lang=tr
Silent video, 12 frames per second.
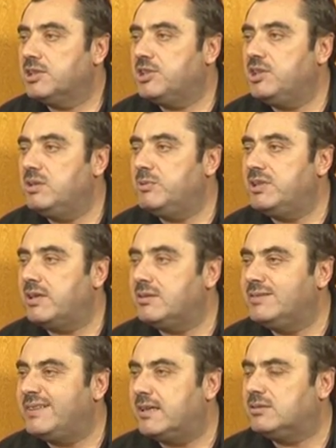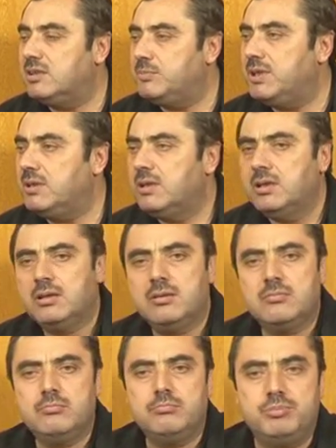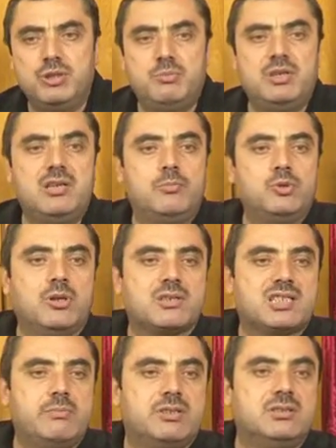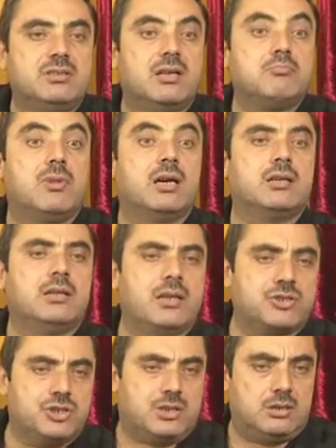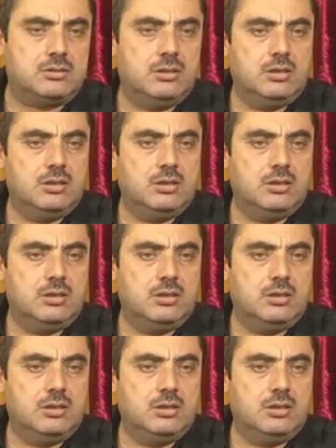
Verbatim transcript: kelimelerin tertibi birbirle münasebetinden manalar çıkar.